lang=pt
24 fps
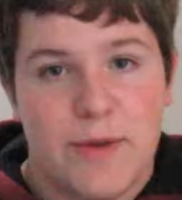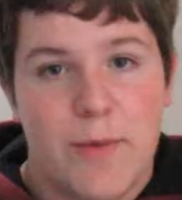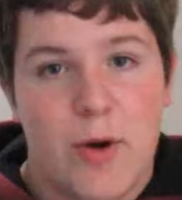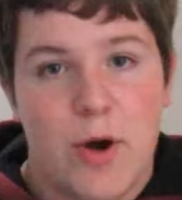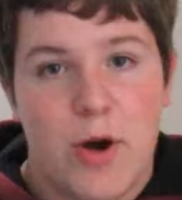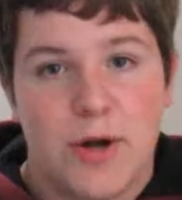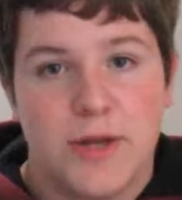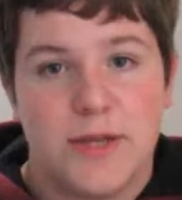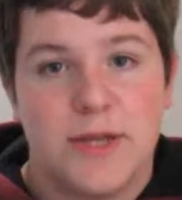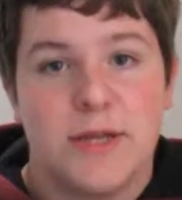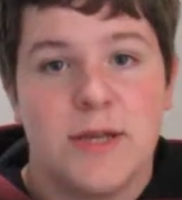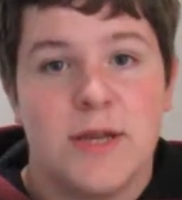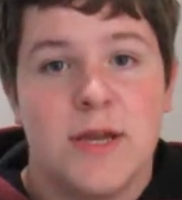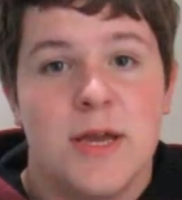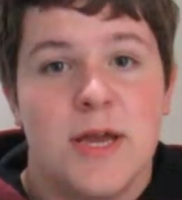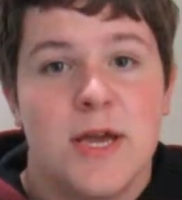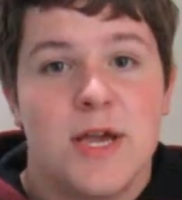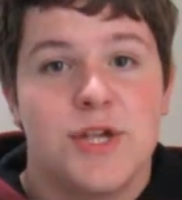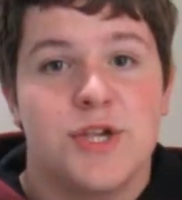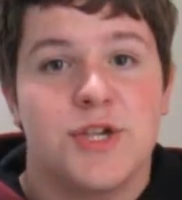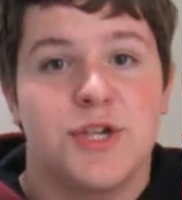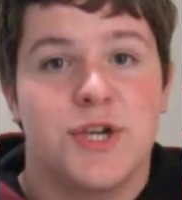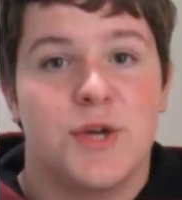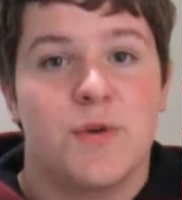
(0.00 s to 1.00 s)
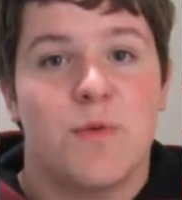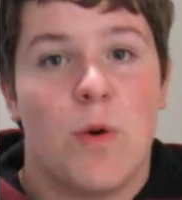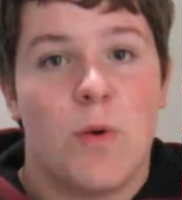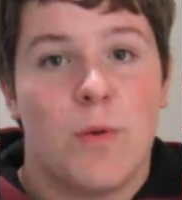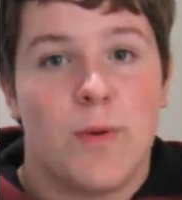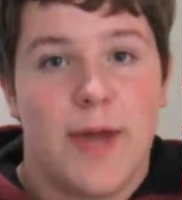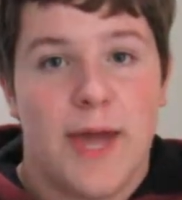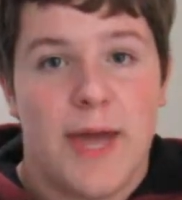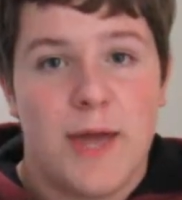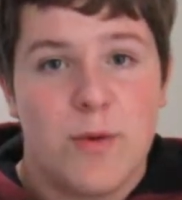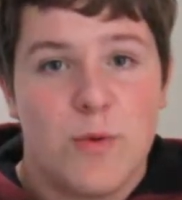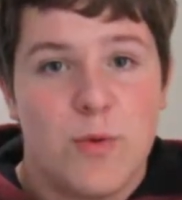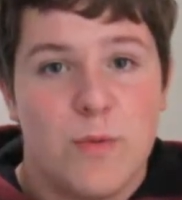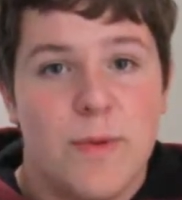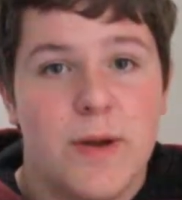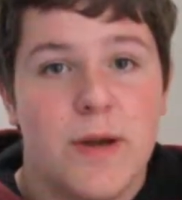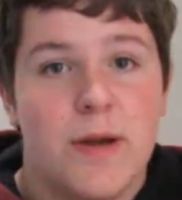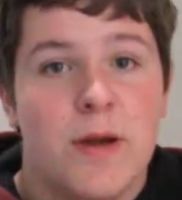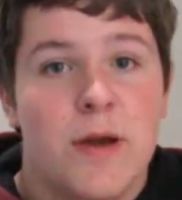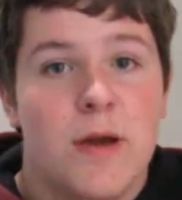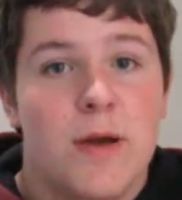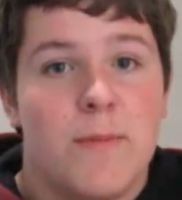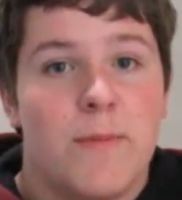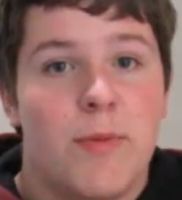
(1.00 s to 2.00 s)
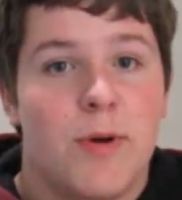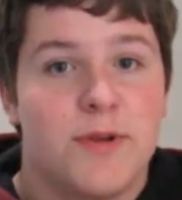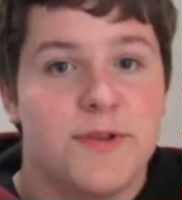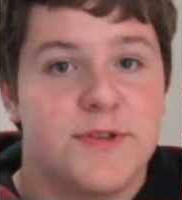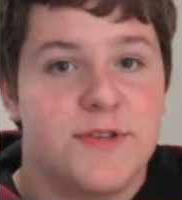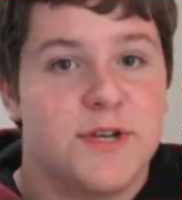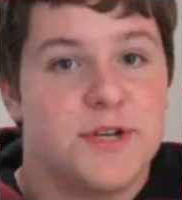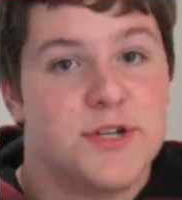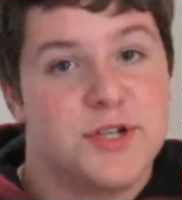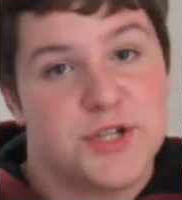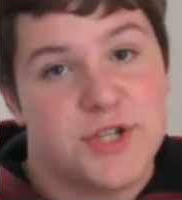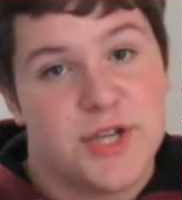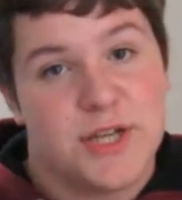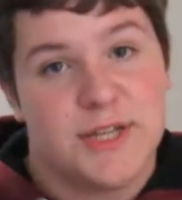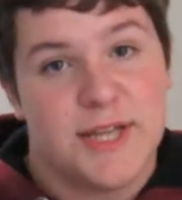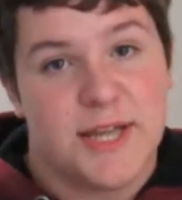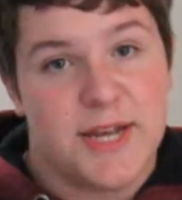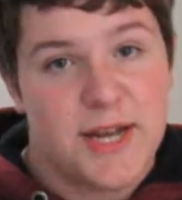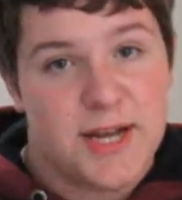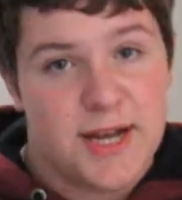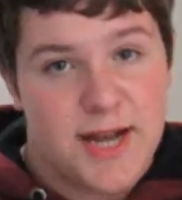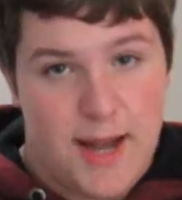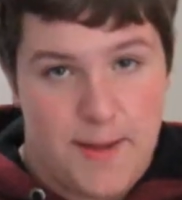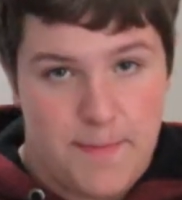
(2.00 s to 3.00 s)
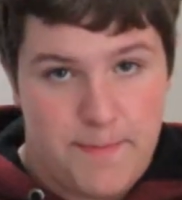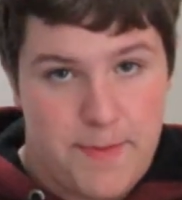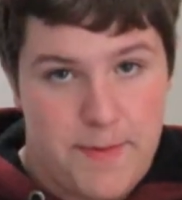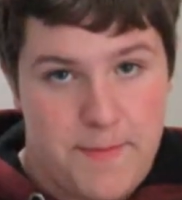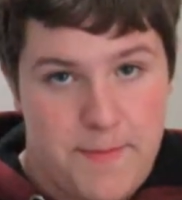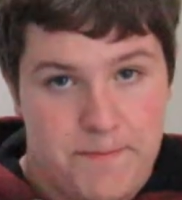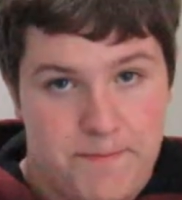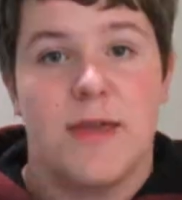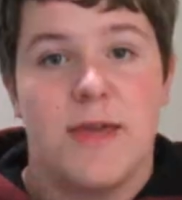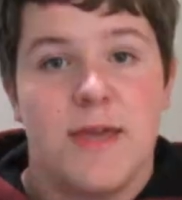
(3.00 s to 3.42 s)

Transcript: dá uma ordem de que qualquer uma pode se candidatar na capa.